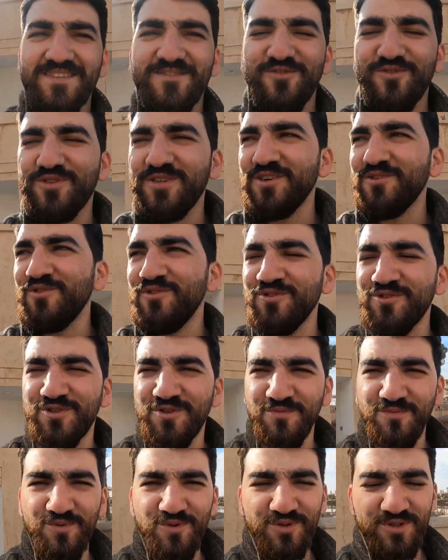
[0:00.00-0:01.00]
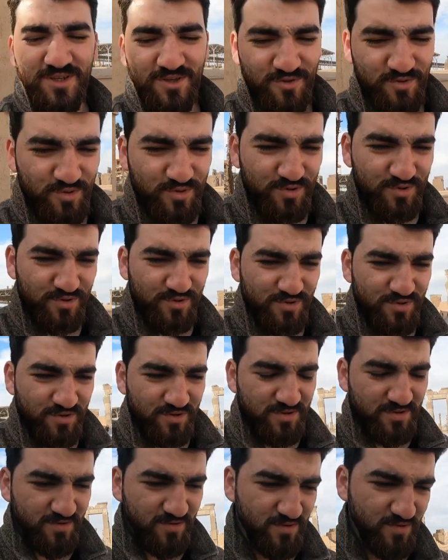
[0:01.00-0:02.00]
Türkçe konuştuğumu duyunca
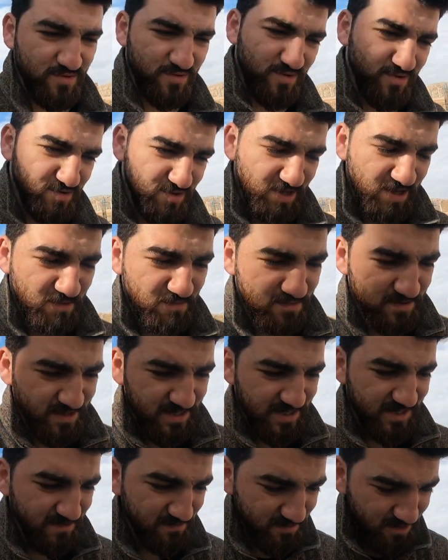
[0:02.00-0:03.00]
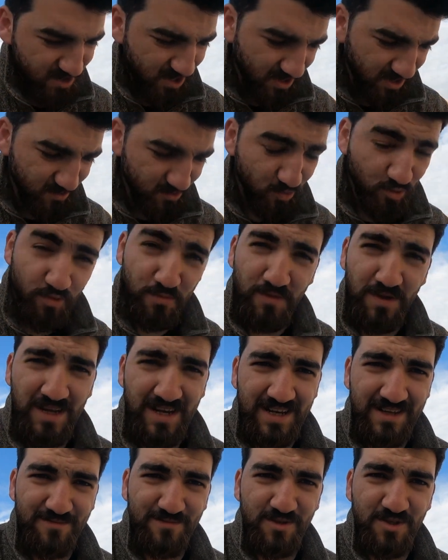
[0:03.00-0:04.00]
durdurdu. O Tebrizliymiş şey
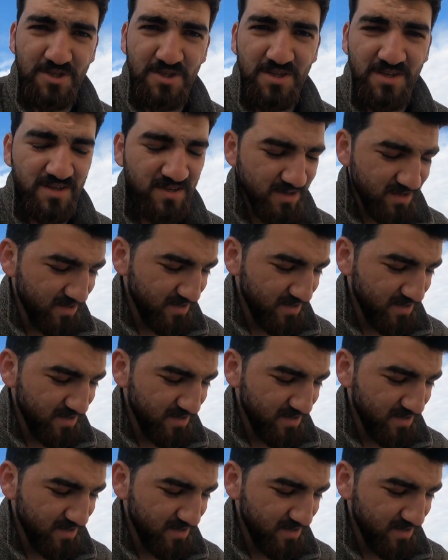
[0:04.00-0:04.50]
Urmiyeliymiş.